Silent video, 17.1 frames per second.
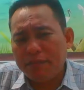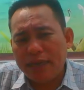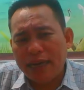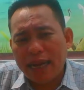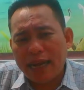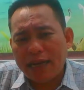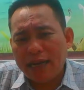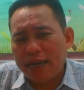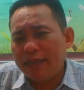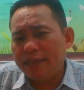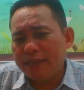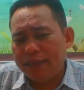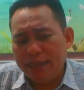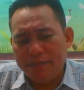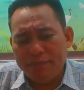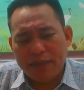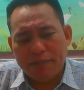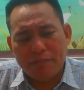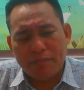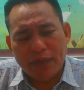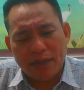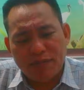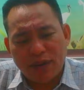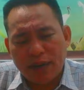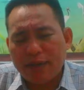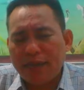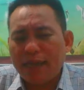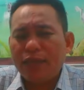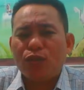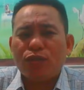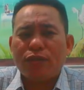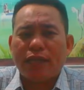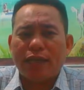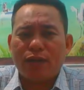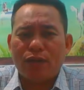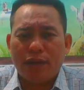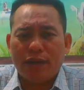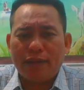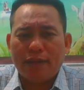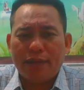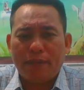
mà đang stream đó mày vẫn gánh số tài khoản